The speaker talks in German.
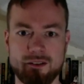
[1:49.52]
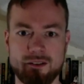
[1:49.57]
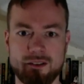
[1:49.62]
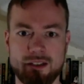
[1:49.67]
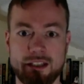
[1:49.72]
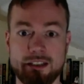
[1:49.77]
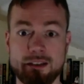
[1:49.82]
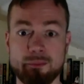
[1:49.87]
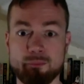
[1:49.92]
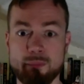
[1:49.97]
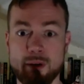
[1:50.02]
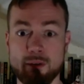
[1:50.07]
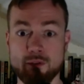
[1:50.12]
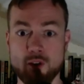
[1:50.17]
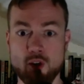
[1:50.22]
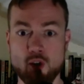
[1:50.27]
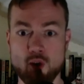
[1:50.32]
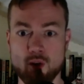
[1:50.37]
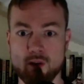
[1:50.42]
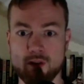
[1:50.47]
Er tippt mir auf die
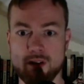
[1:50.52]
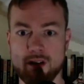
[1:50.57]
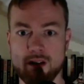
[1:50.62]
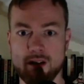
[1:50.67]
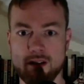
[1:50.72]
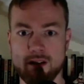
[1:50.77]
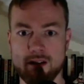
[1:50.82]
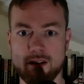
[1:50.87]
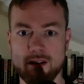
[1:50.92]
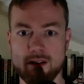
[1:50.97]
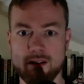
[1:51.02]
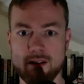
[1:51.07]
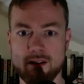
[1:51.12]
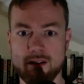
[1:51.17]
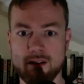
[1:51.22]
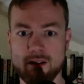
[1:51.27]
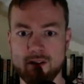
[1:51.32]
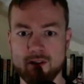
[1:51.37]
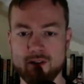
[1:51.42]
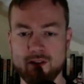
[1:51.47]
Schulter
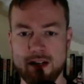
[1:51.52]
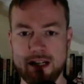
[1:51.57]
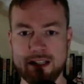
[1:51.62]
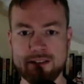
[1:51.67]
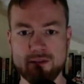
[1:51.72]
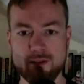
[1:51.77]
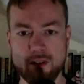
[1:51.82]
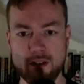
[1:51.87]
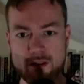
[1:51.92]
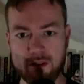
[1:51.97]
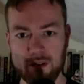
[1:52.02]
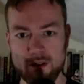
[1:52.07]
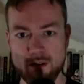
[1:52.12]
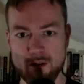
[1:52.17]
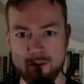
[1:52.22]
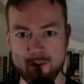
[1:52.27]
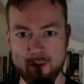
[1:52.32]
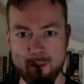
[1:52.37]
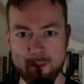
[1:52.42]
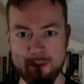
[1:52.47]
und zur Antwort
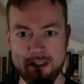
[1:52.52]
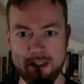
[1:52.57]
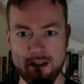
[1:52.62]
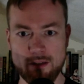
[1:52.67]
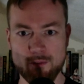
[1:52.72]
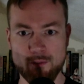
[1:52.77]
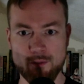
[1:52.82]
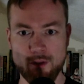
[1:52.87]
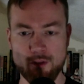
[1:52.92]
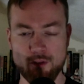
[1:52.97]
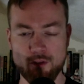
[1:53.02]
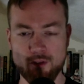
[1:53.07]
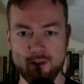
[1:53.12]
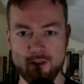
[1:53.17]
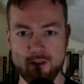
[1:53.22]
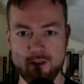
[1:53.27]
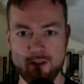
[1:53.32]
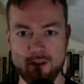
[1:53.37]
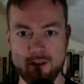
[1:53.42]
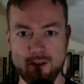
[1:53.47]
vor mich eine Faust.
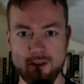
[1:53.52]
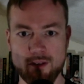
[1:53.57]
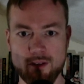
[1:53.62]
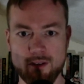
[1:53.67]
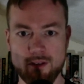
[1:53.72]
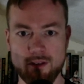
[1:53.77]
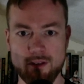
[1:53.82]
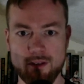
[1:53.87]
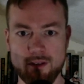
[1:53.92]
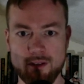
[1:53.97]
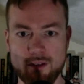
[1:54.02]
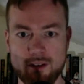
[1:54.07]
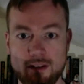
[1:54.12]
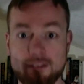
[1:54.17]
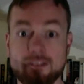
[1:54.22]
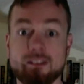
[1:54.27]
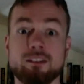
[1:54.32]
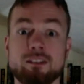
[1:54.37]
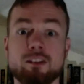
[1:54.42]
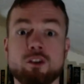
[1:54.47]

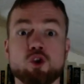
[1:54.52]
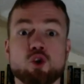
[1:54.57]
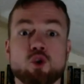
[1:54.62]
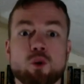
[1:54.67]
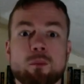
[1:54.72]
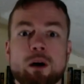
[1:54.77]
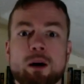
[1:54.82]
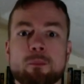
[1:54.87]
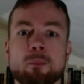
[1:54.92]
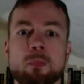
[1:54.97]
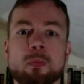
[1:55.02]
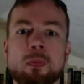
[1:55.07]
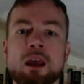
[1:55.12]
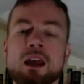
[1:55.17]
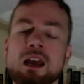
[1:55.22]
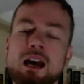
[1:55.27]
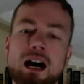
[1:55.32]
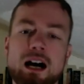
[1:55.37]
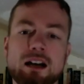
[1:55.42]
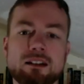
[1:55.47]
Es ist ein stummer,
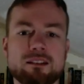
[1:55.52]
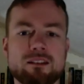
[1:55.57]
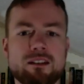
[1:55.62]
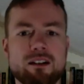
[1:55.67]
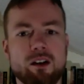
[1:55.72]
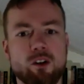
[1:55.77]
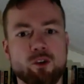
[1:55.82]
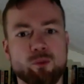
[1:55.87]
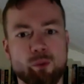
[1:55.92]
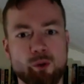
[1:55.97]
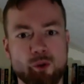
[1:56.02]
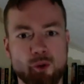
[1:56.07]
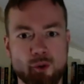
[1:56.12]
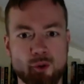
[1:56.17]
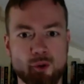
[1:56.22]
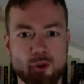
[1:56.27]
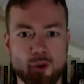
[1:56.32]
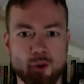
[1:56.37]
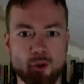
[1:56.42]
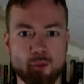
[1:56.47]
einzig aus
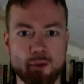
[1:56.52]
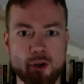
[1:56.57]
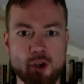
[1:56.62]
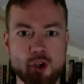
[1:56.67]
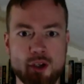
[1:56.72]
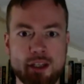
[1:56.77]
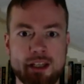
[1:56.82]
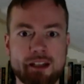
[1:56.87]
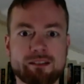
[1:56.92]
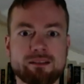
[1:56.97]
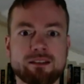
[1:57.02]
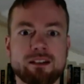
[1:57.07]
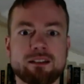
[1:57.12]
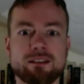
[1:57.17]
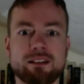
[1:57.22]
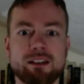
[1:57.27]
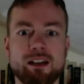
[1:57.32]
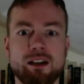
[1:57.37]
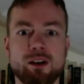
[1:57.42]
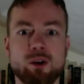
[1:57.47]
Berührung bestehender
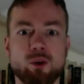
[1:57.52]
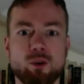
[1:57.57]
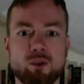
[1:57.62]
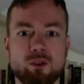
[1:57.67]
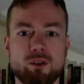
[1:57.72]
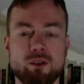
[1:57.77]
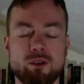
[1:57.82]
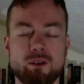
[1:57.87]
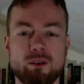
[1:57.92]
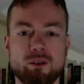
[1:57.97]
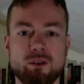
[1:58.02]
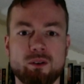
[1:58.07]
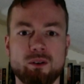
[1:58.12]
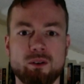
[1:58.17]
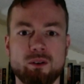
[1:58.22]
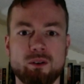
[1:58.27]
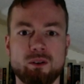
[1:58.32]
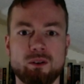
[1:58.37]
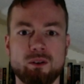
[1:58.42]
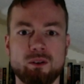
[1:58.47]
Dialog.
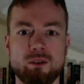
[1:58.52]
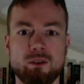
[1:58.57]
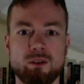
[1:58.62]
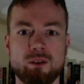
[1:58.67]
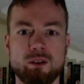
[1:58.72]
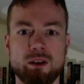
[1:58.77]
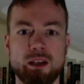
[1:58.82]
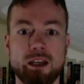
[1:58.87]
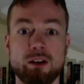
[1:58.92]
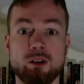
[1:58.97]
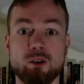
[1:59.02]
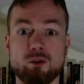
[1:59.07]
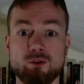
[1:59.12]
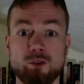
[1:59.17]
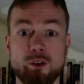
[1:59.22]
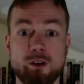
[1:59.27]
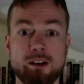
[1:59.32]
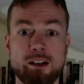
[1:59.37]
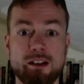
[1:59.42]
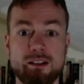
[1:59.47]
Er
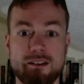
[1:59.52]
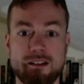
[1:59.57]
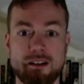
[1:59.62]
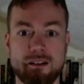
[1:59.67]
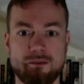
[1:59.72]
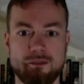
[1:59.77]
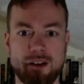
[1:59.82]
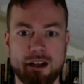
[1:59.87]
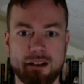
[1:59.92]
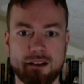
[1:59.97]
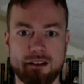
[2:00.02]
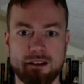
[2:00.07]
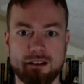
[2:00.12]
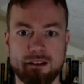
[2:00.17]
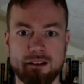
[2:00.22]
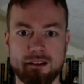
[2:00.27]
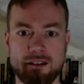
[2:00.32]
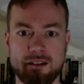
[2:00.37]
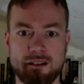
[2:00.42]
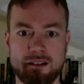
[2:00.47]
kontrolliert sein Werk,
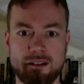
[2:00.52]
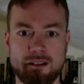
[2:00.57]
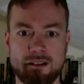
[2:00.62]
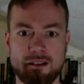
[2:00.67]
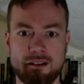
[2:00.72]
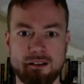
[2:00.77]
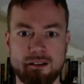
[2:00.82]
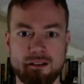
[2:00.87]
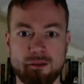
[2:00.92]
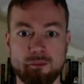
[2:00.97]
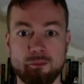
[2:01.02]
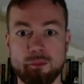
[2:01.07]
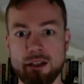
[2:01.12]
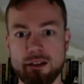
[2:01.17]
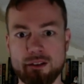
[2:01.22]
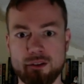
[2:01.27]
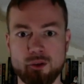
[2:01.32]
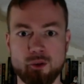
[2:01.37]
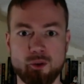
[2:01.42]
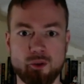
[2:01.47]

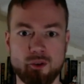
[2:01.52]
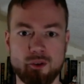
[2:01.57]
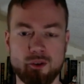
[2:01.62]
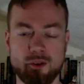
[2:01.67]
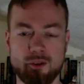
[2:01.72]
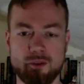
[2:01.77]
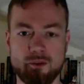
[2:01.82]
blickt hoch.